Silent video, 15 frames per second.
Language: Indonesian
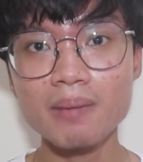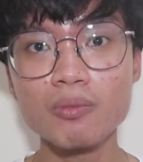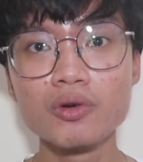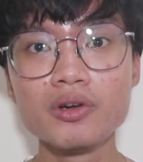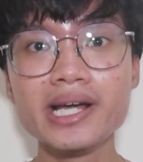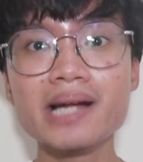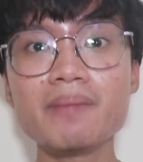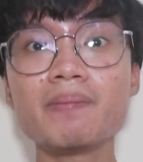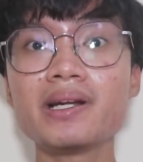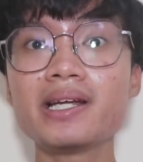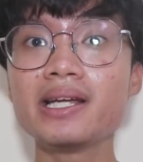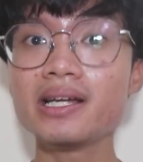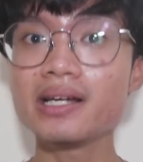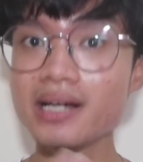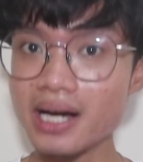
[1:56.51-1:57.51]
kemudian
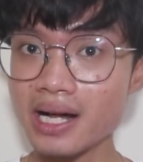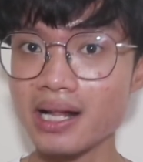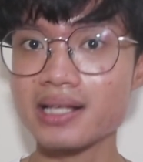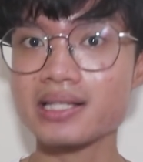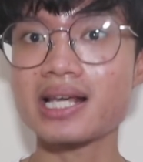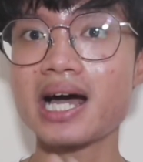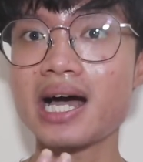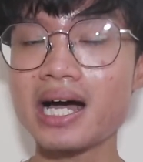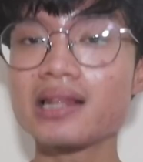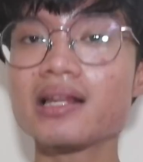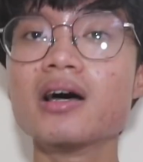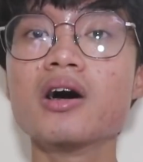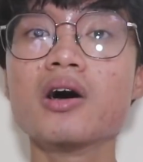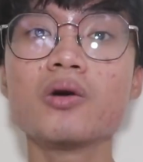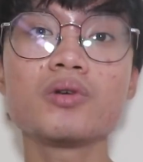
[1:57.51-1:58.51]
meninggal
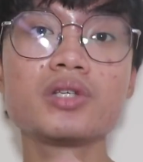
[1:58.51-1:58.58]
saat